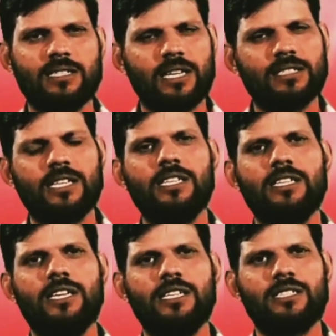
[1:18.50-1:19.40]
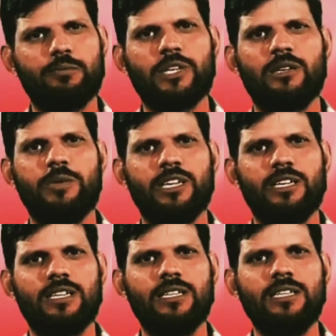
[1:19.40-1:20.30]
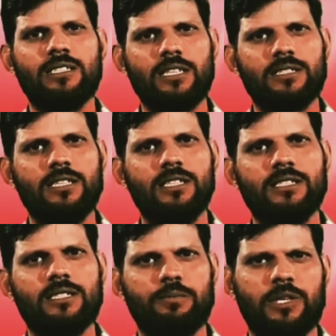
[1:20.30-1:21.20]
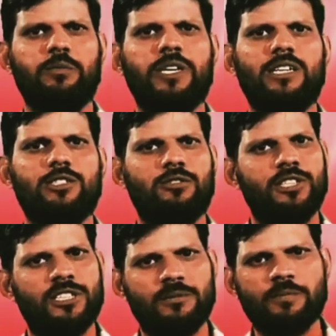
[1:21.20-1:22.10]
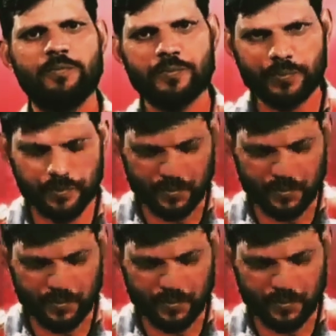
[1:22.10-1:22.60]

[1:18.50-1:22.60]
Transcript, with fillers: सर सैद है सबका प्यारा सर सैद सबका प्यारा शुक्रिया